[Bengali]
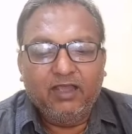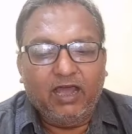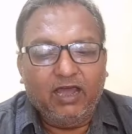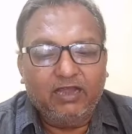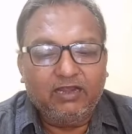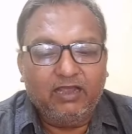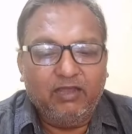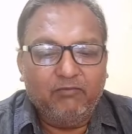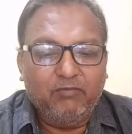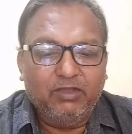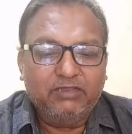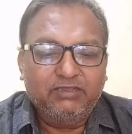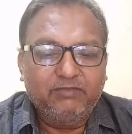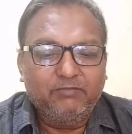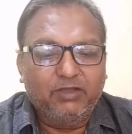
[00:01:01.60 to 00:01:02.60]
হার
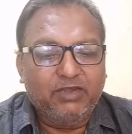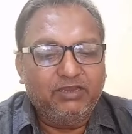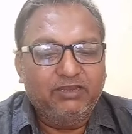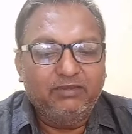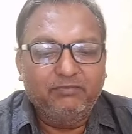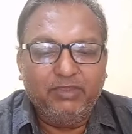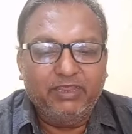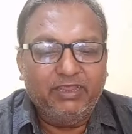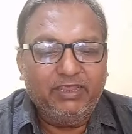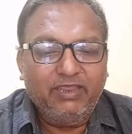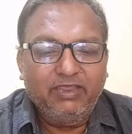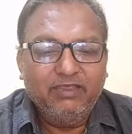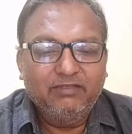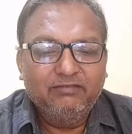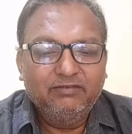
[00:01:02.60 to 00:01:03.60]
হাবাতে বাড়ির মেয়ে
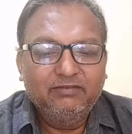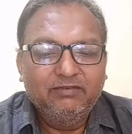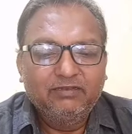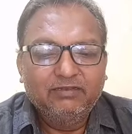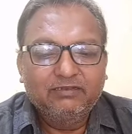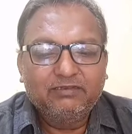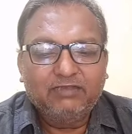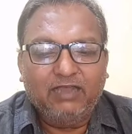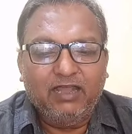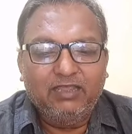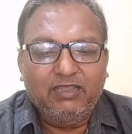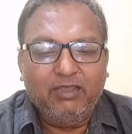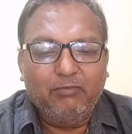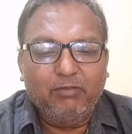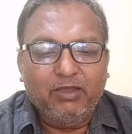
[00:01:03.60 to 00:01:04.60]

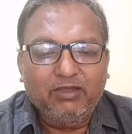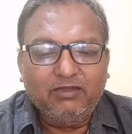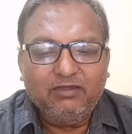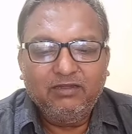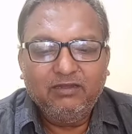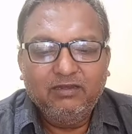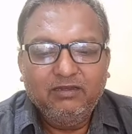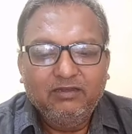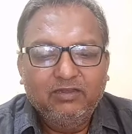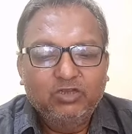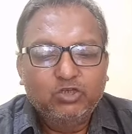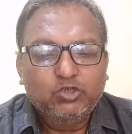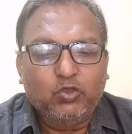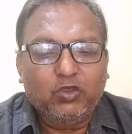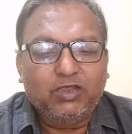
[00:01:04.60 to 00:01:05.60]
তাই আবার
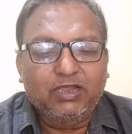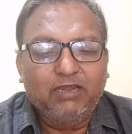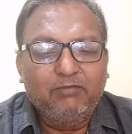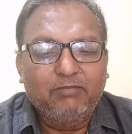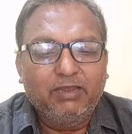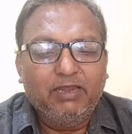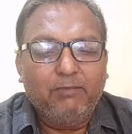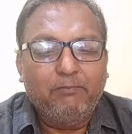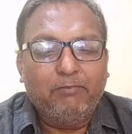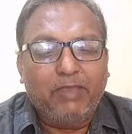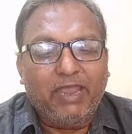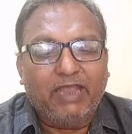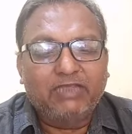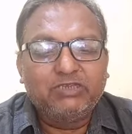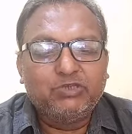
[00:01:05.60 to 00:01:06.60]
সকালবেলা
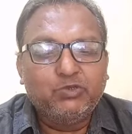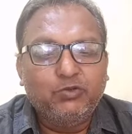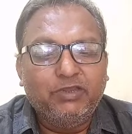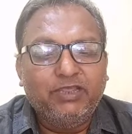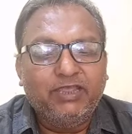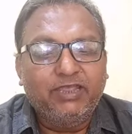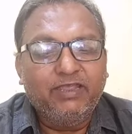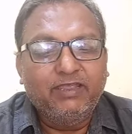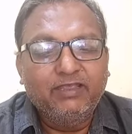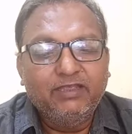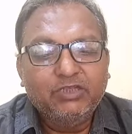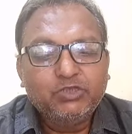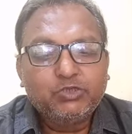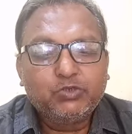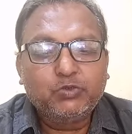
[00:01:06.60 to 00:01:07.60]
ব্যাগ ঝুলিয়ে
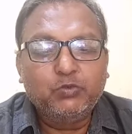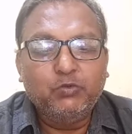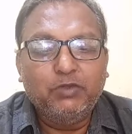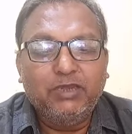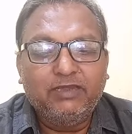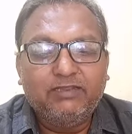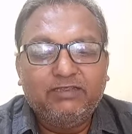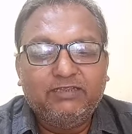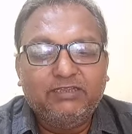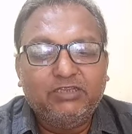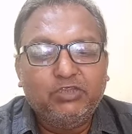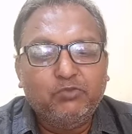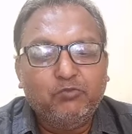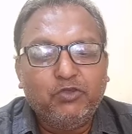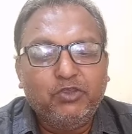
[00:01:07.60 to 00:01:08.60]
স্কুলের
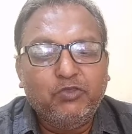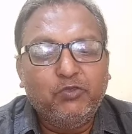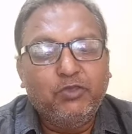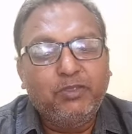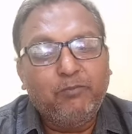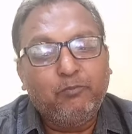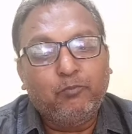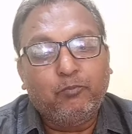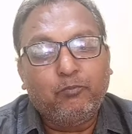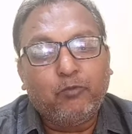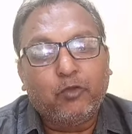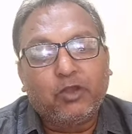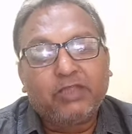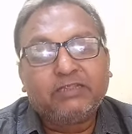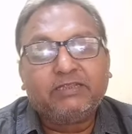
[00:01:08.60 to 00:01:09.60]
দিদিমণি হয়ে
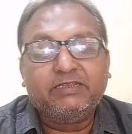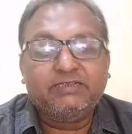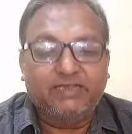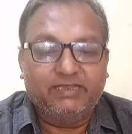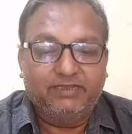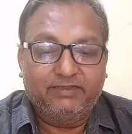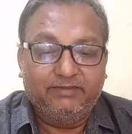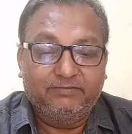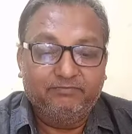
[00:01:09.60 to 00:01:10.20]
পড়াতে যায়